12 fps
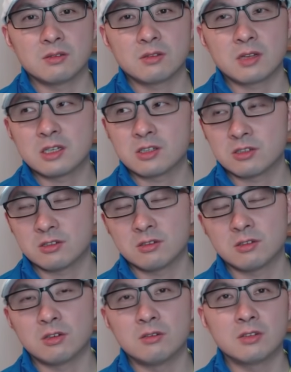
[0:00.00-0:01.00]
但是
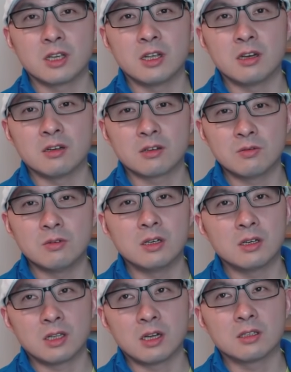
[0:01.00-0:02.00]
投给了共
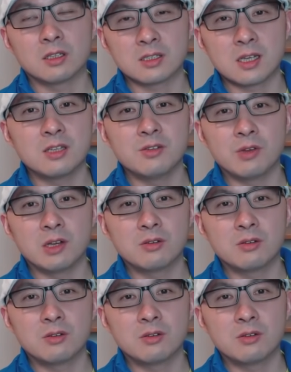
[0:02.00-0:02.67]
和党的参议员，